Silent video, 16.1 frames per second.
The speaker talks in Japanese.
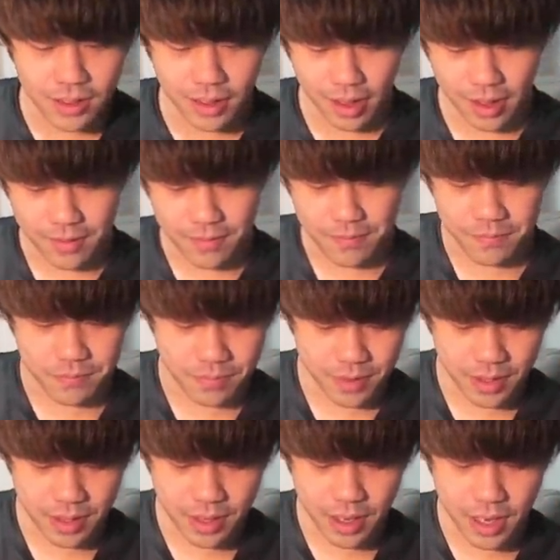て。
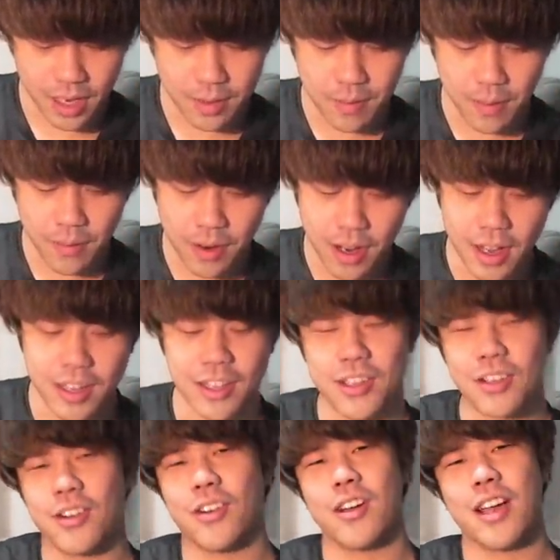エリババ環
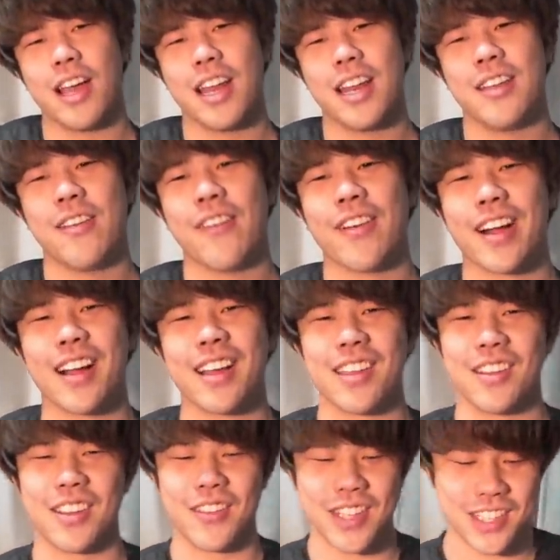境。エリババ環
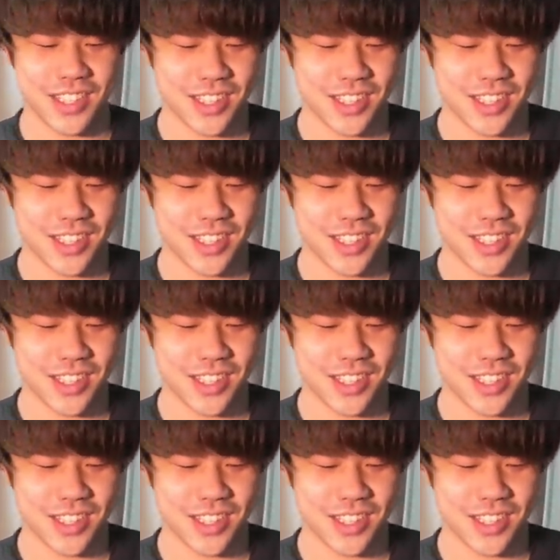境来ます。